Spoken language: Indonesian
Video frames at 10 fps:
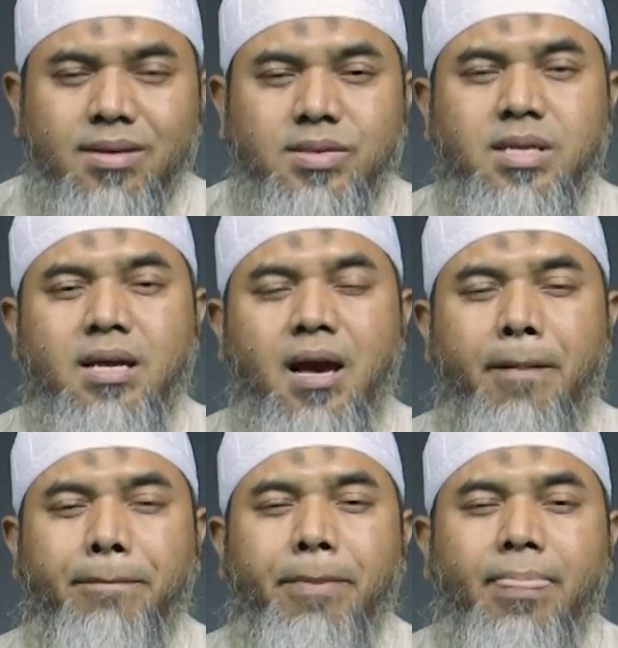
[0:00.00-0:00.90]

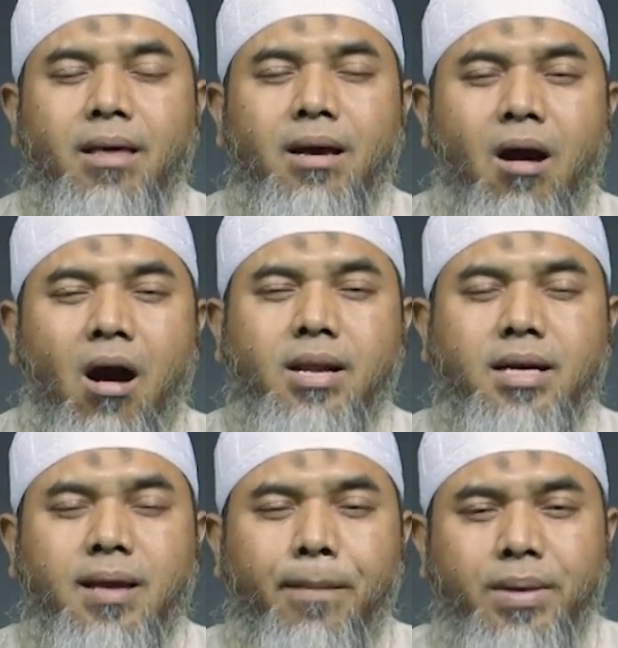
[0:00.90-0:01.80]
Sehingga
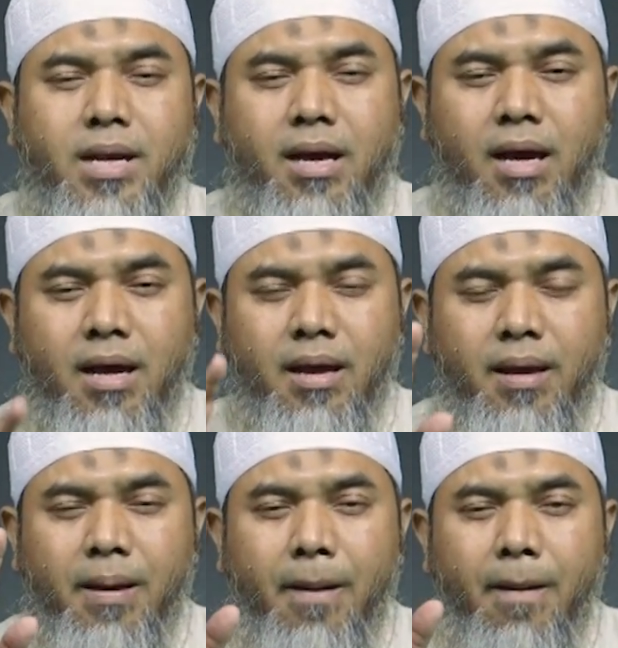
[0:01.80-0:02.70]
orang yang
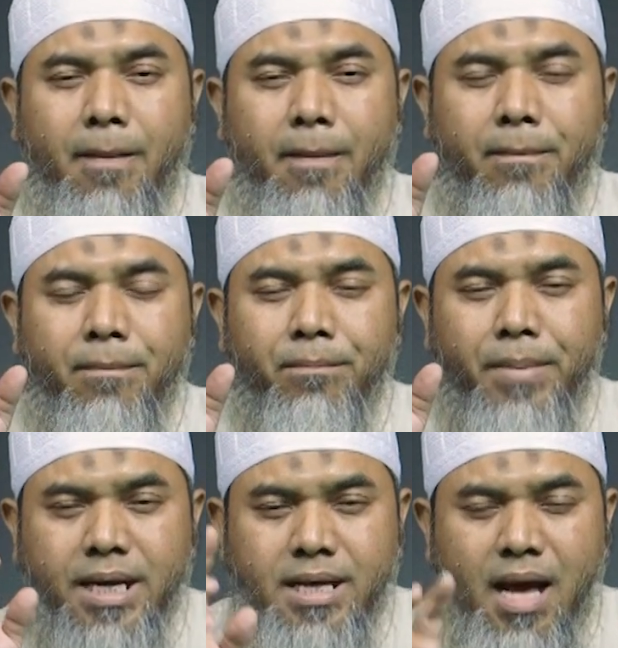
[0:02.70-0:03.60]
mereka
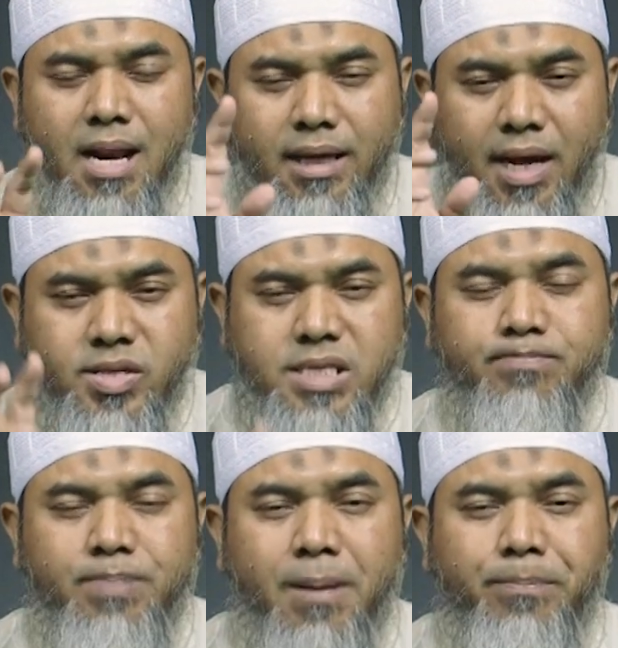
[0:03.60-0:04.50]
meninggalkan
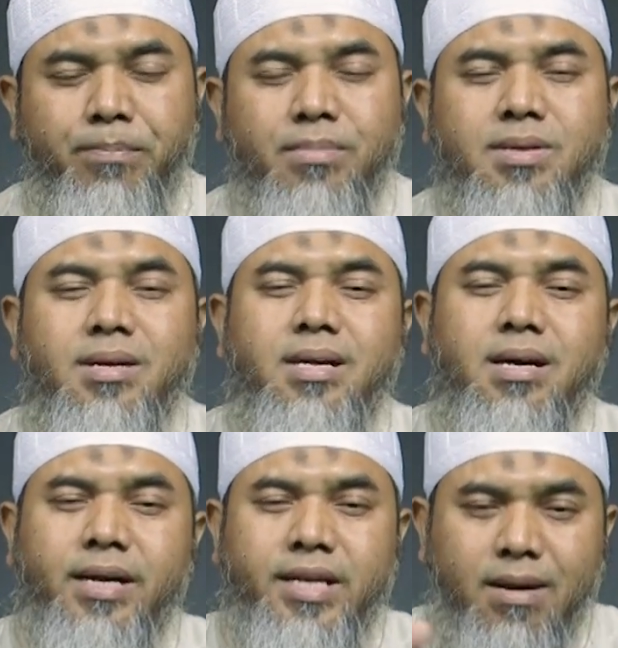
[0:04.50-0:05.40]
sebab,
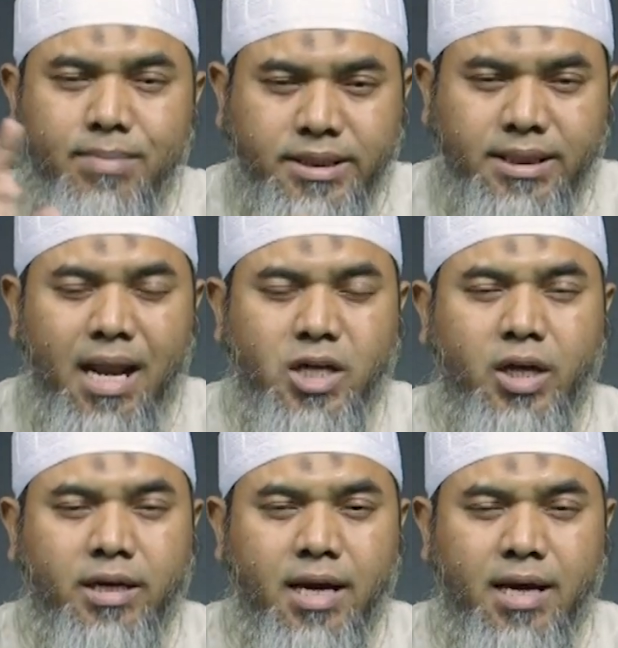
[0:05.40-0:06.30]
dia mencela
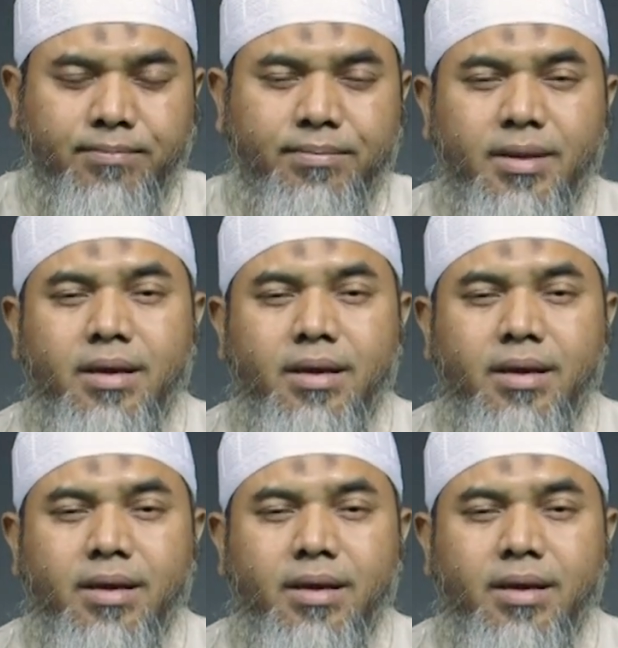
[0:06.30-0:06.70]
syariat.